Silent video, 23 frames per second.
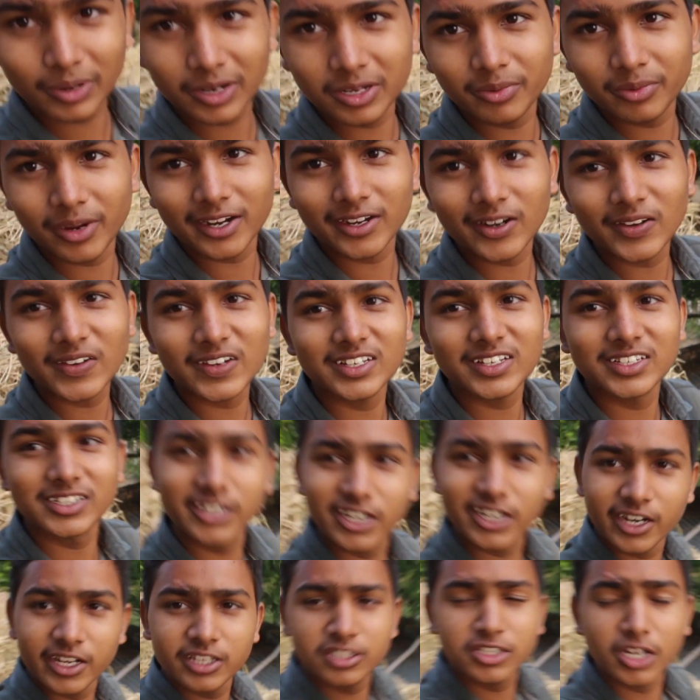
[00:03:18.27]
पर ही बैठा हूँ कहीं
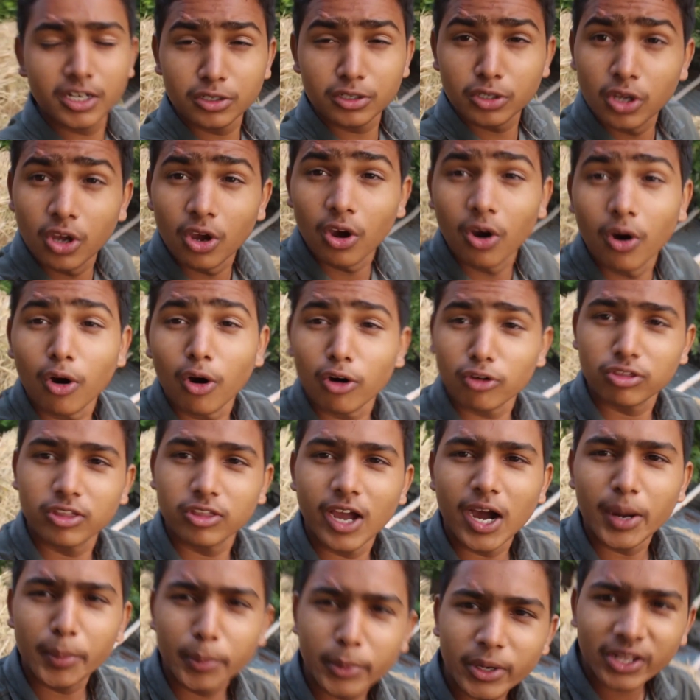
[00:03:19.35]
गिर नहीं जाए और से
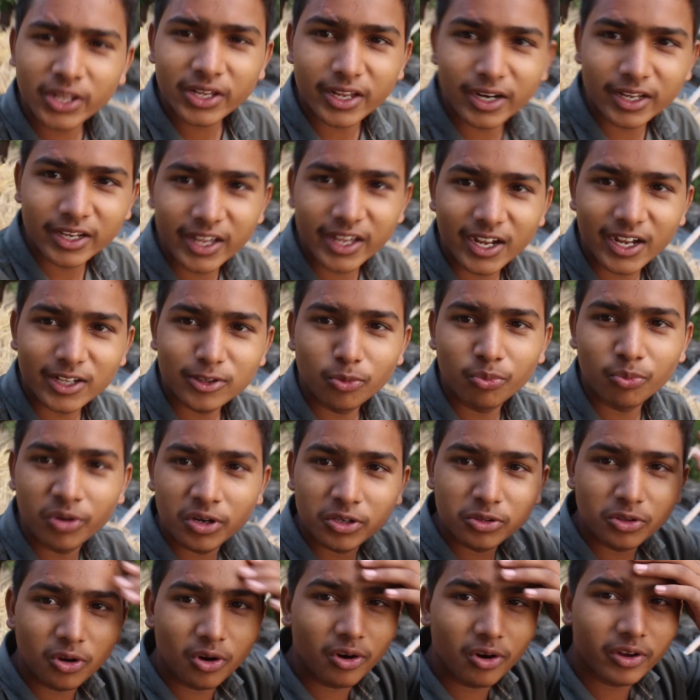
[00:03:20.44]
यहाँ पर निकल गया तो फिर
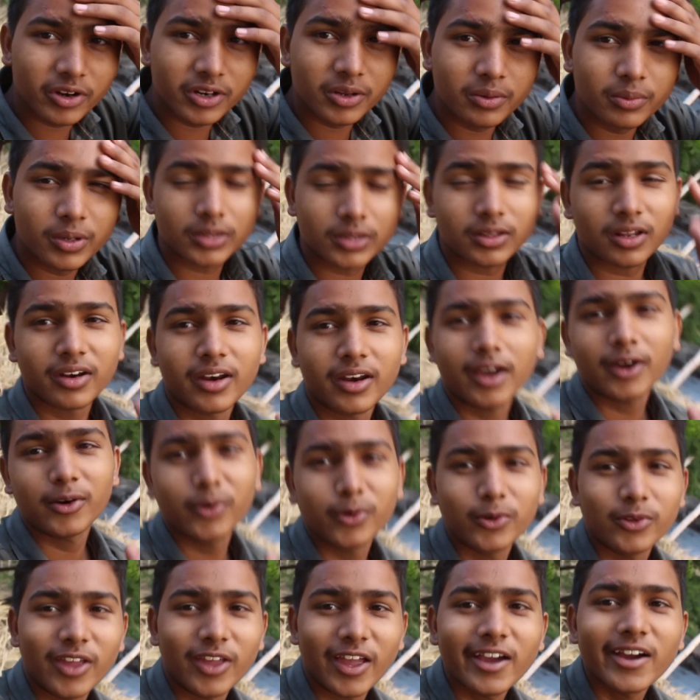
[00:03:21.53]
तो और ही खतरनाक
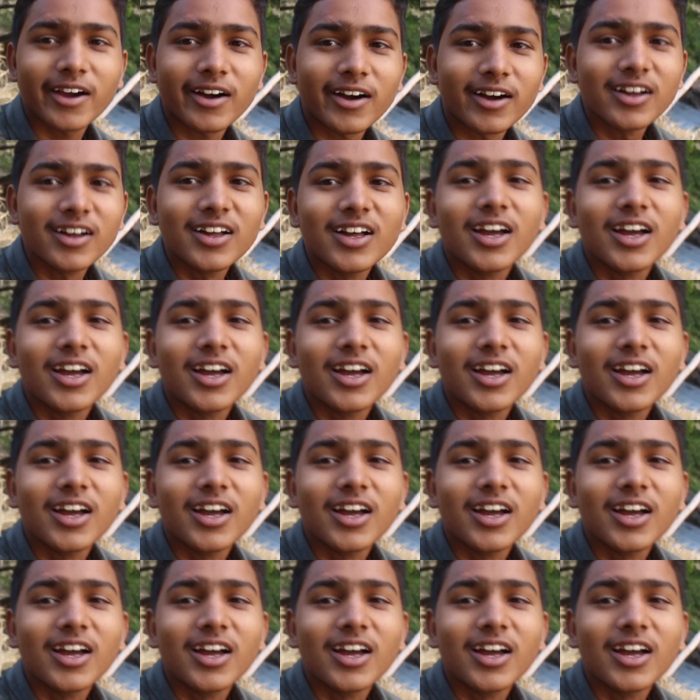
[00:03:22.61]
हो जाएगा